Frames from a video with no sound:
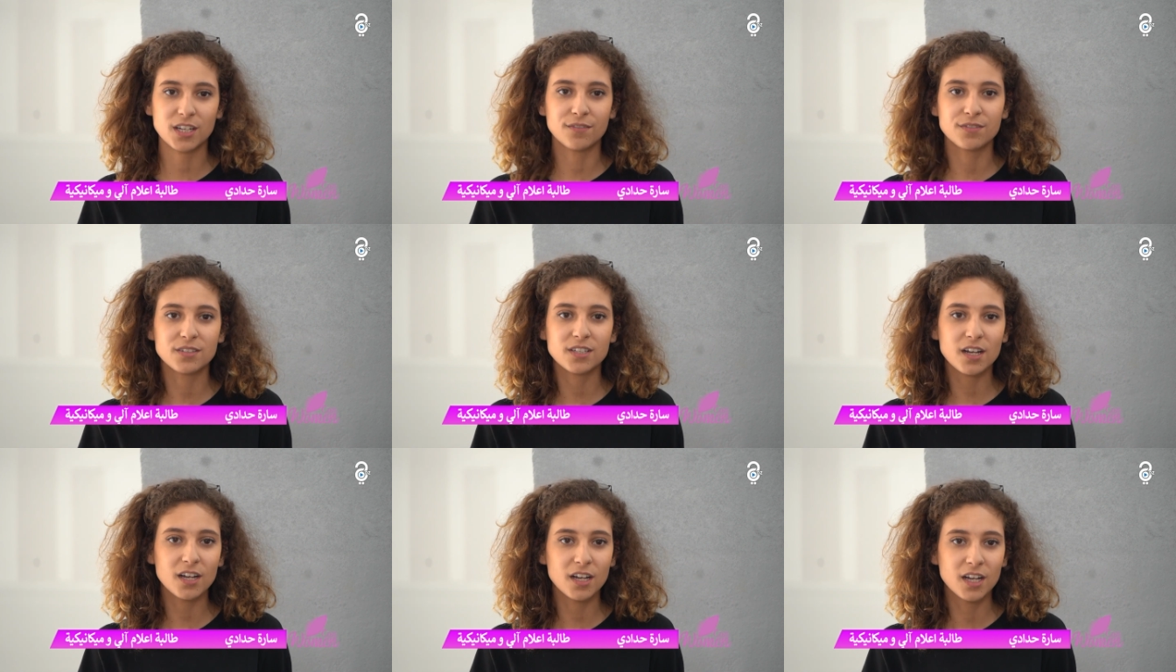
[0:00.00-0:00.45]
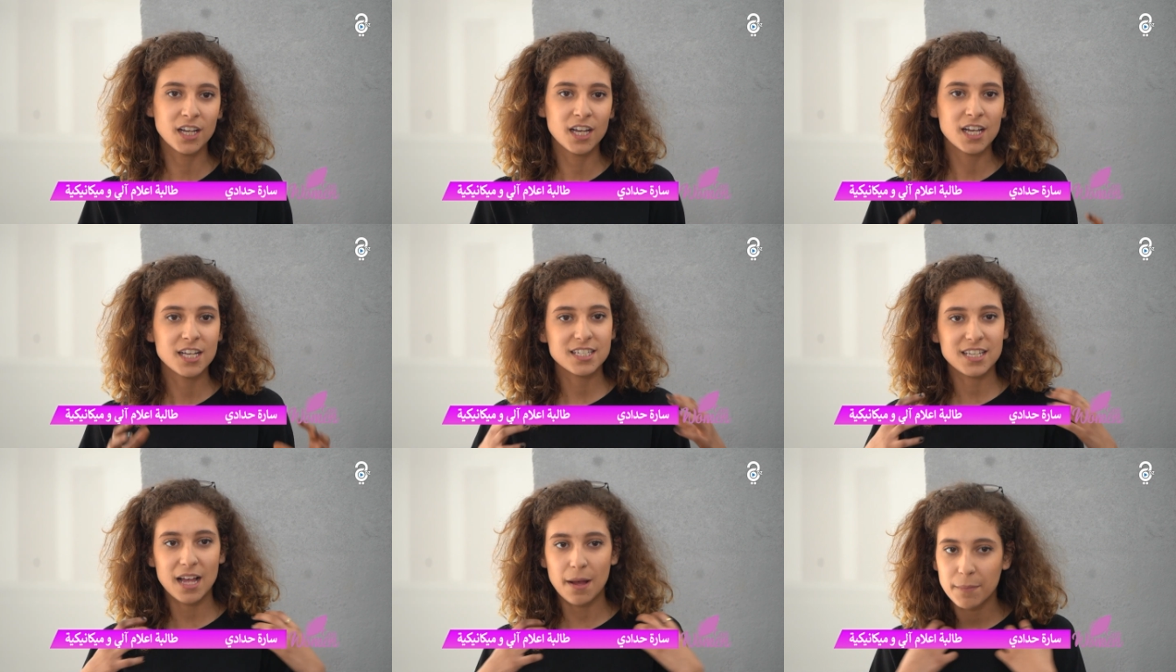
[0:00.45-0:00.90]
ça
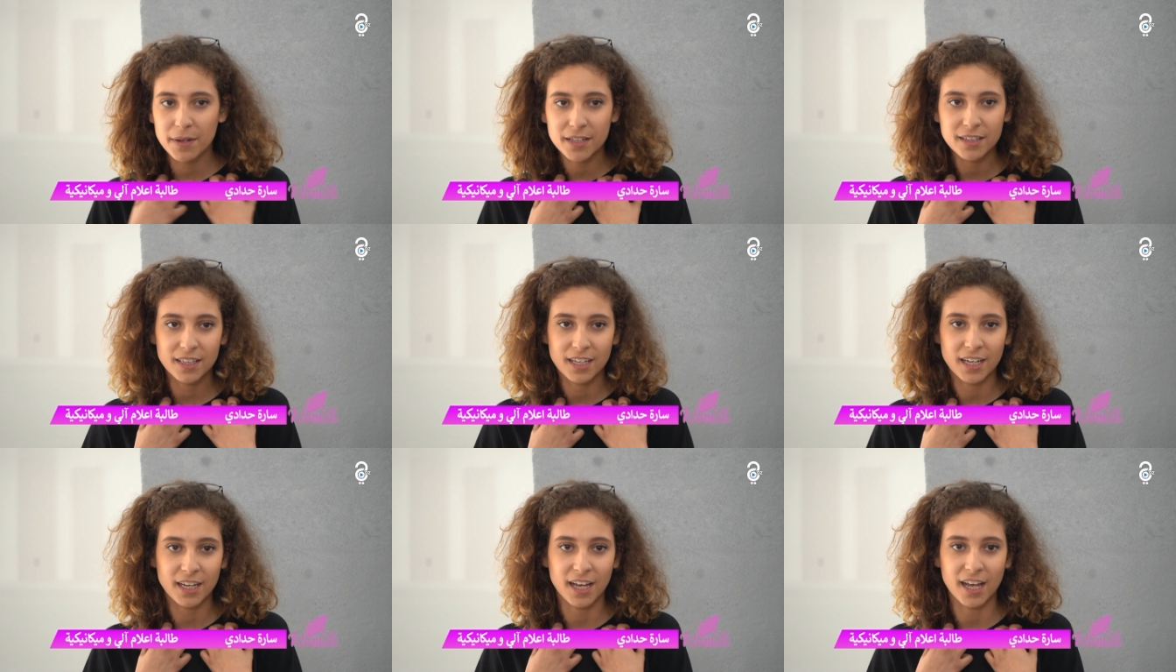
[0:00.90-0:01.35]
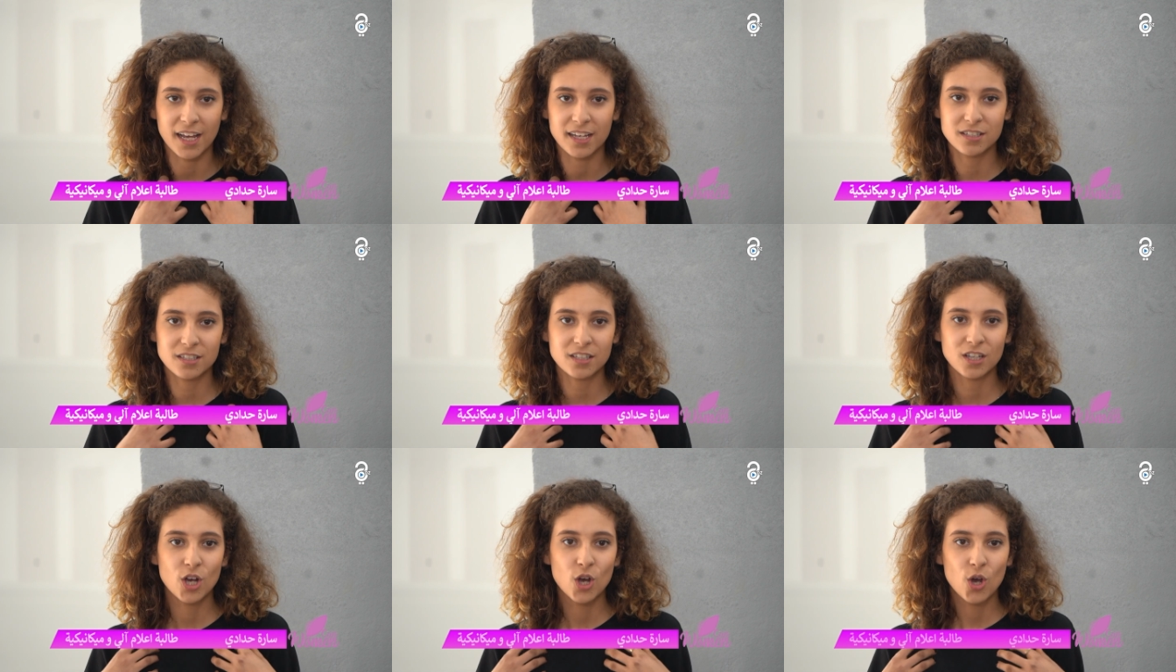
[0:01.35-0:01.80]
ça
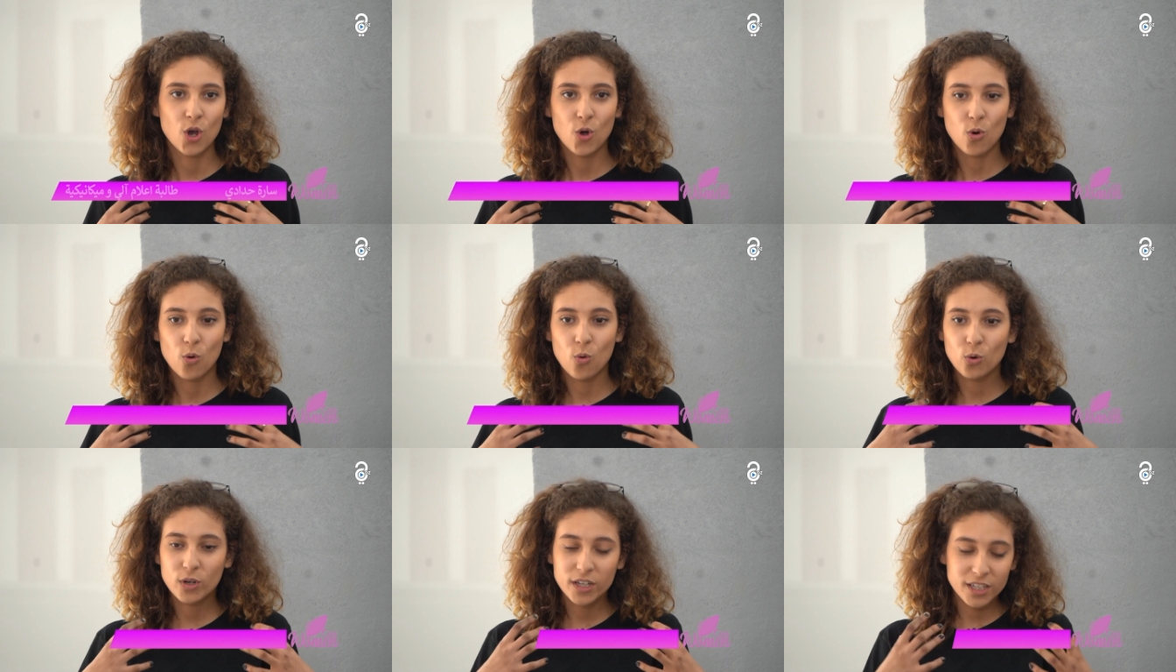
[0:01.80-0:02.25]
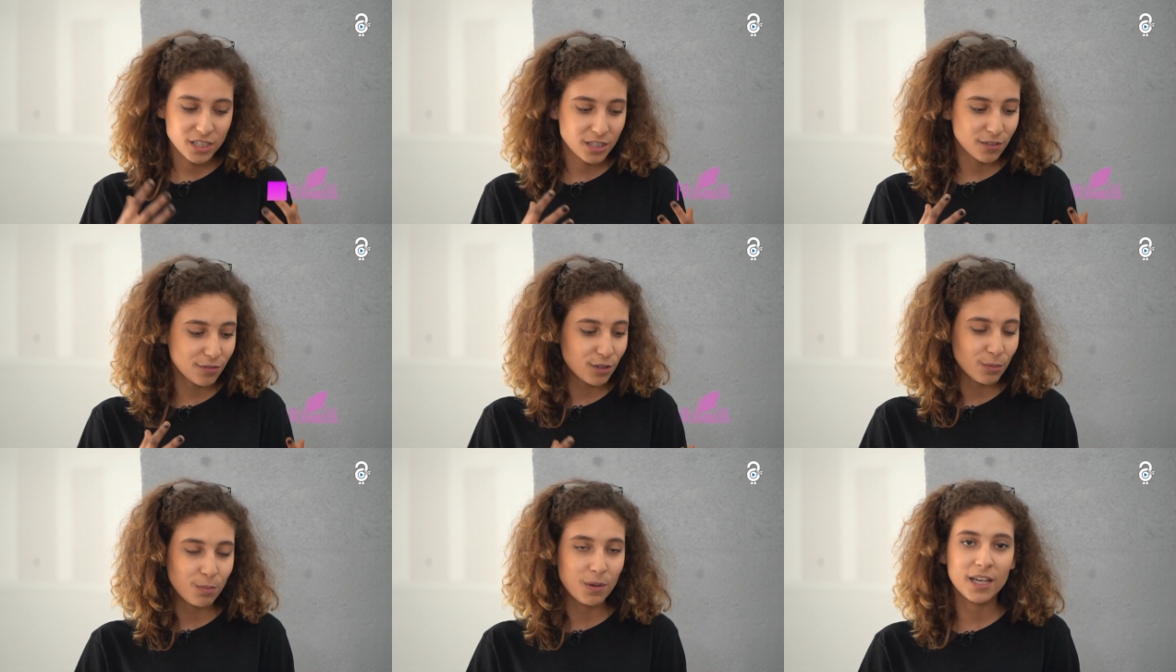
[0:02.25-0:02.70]
m'intéresse. وكي
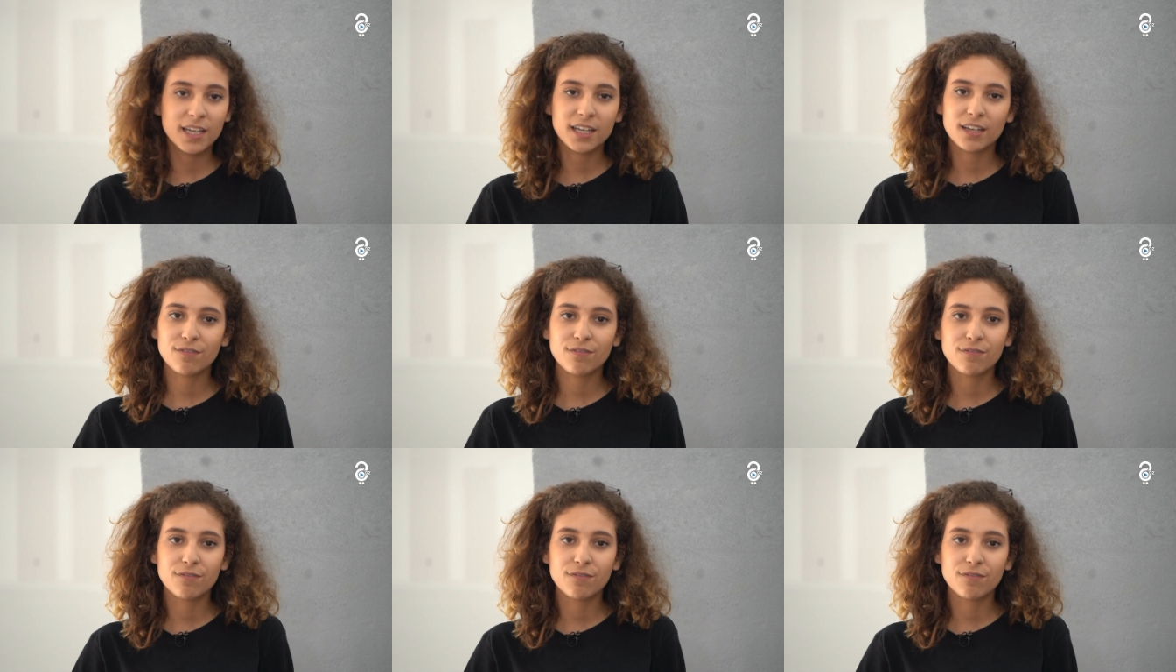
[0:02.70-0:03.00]
شفت بليك